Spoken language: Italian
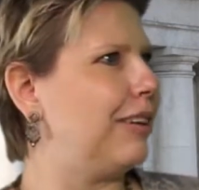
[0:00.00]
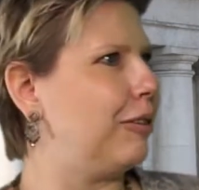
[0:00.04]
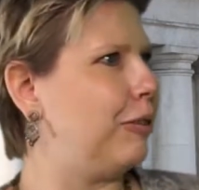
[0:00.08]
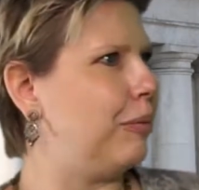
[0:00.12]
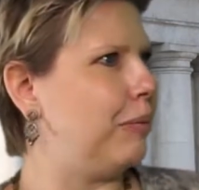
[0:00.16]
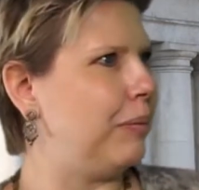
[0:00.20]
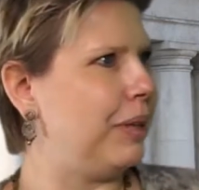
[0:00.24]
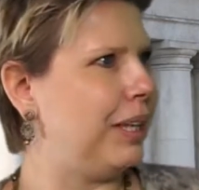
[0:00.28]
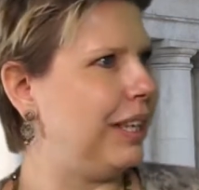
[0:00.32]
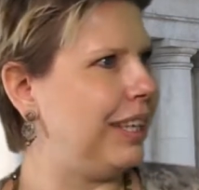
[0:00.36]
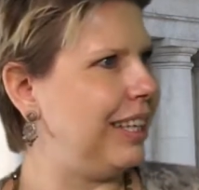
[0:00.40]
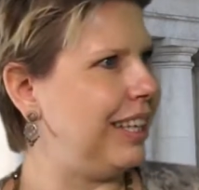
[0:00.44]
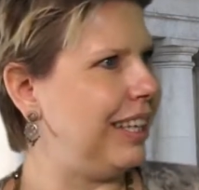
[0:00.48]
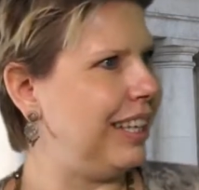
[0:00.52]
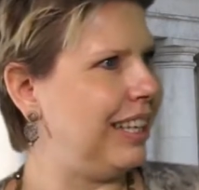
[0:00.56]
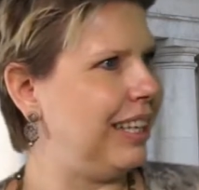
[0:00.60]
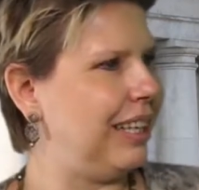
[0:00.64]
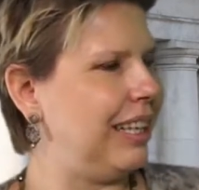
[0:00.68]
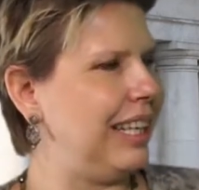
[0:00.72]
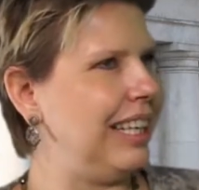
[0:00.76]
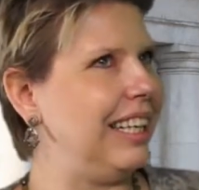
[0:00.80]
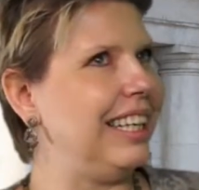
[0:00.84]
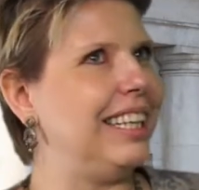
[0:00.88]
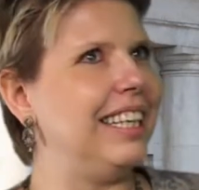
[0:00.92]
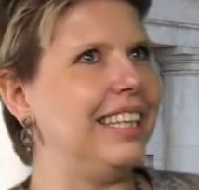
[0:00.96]

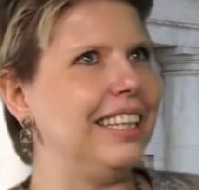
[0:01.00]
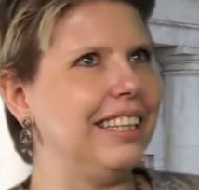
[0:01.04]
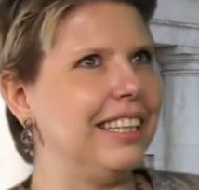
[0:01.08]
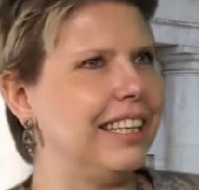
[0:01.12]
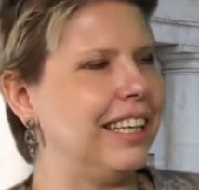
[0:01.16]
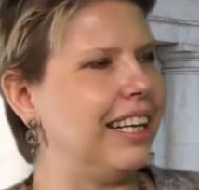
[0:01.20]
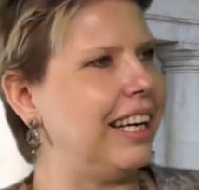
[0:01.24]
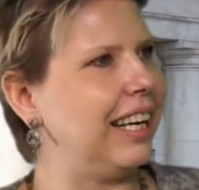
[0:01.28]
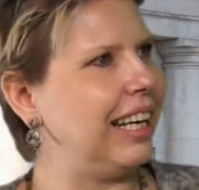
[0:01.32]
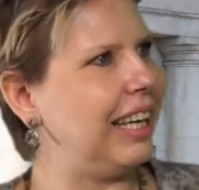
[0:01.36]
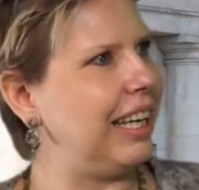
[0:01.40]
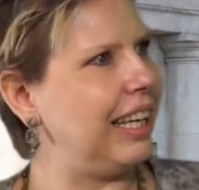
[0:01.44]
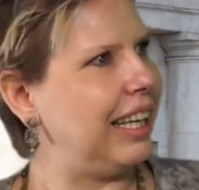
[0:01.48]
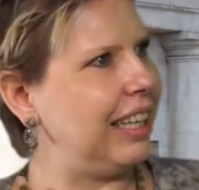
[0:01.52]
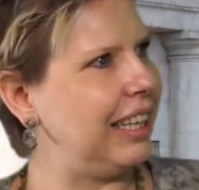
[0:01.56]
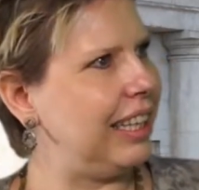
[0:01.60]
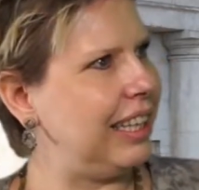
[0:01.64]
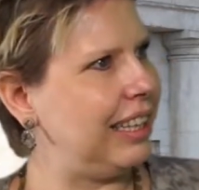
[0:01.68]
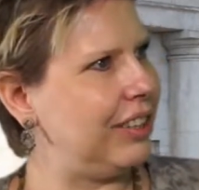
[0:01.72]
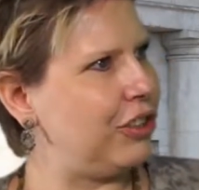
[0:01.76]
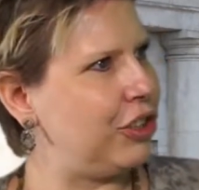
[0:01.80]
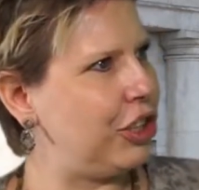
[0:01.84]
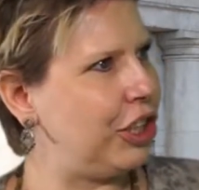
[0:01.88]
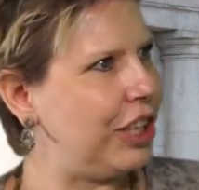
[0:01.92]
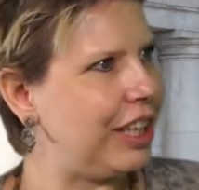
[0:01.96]
come linea
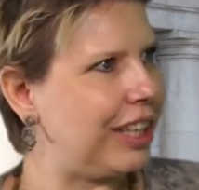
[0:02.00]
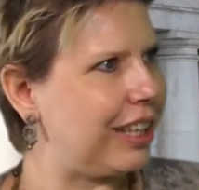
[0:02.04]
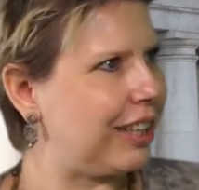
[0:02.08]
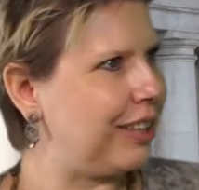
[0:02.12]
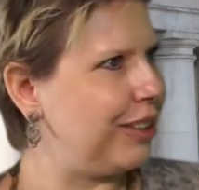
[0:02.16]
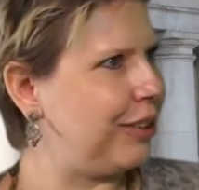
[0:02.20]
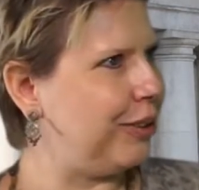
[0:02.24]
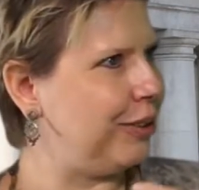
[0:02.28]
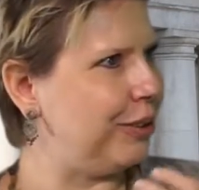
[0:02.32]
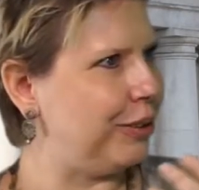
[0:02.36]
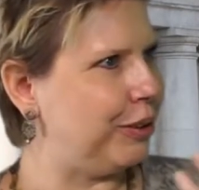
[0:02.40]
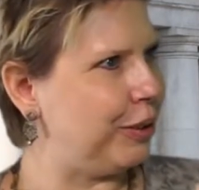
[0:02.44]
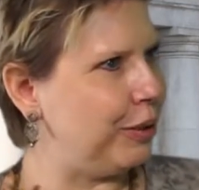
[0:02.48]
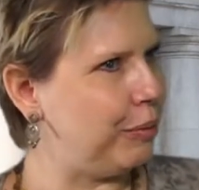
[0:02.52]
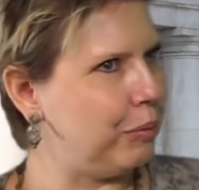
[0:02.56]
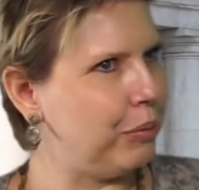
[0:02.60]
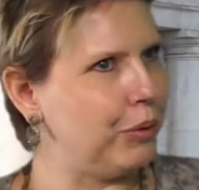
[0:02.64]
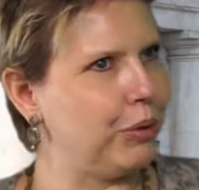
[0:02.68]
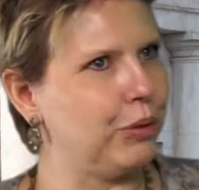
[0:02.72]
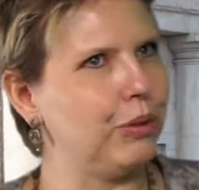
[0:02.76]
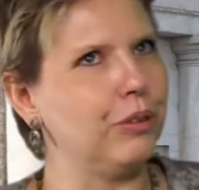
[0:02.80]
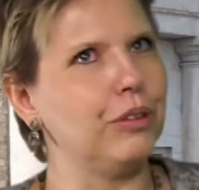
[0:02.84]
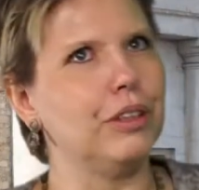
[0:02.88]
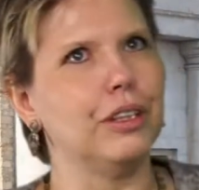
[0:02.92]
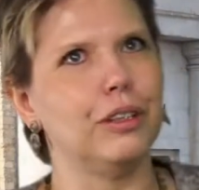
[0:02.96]
e cerchio nel
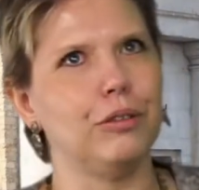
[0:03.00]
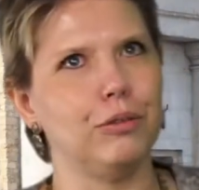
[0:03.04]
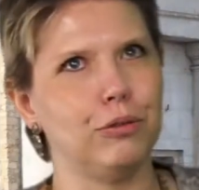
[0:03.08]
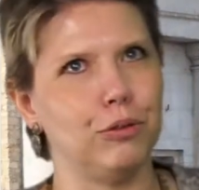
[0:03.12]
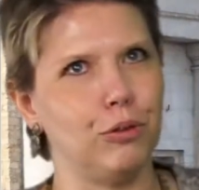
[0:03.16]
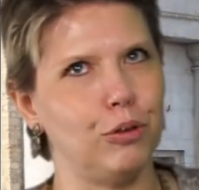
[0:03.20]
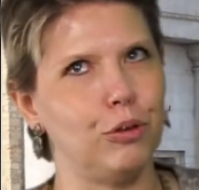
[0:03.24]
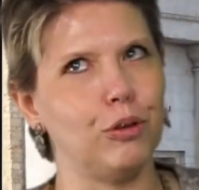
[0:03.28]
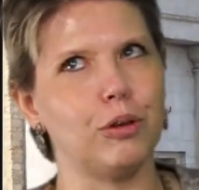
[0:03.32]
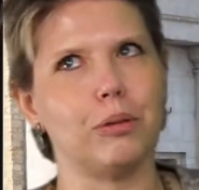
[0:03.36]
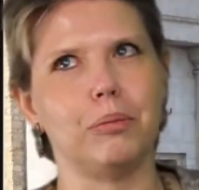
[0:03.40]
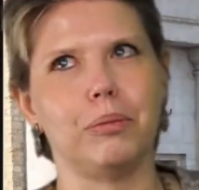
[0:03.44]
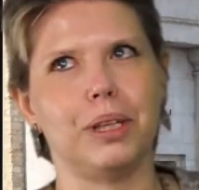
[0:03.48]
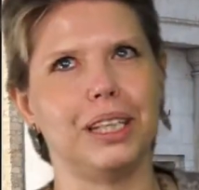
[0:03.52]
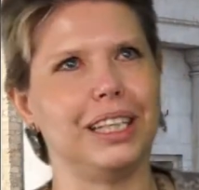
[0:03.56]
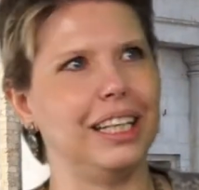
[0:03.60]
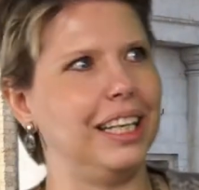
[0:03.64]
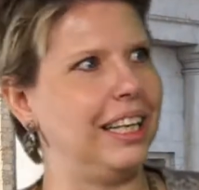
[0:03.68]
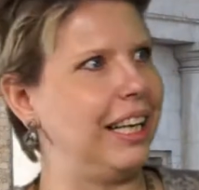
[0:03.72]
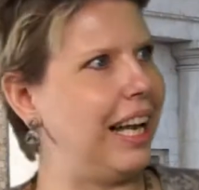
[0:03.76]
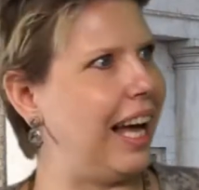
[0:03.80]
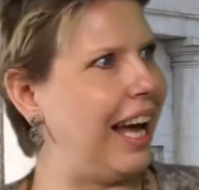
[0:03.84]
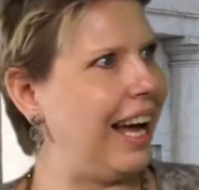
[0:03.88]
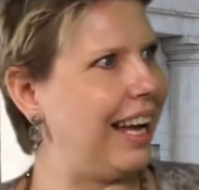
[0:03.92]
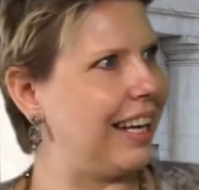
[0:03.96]
mondo delle forme,
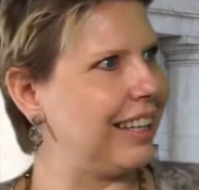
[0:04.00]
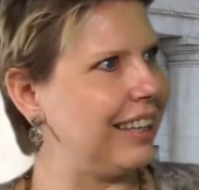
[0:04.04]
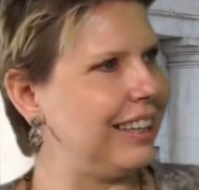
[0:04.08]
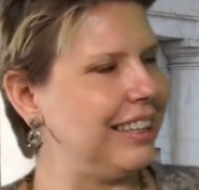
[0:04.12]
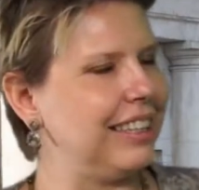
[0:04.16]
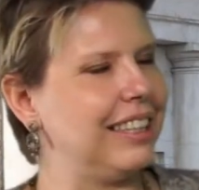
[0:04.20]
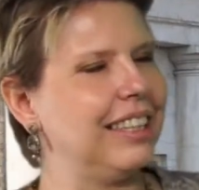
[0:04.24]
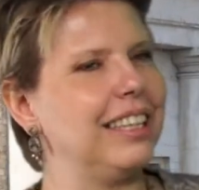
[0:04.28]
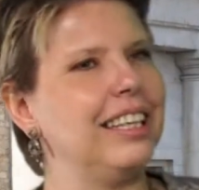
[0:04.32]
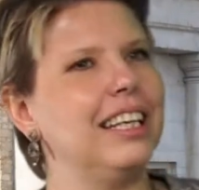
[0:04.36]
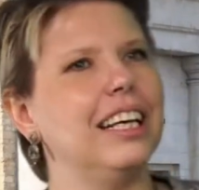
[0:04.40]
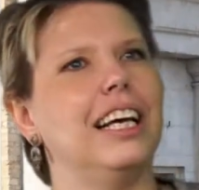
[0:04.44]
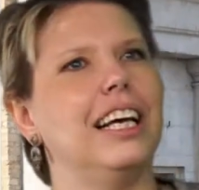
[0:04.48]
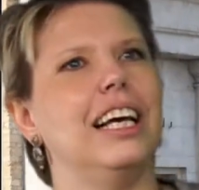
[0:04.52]
dell'arte,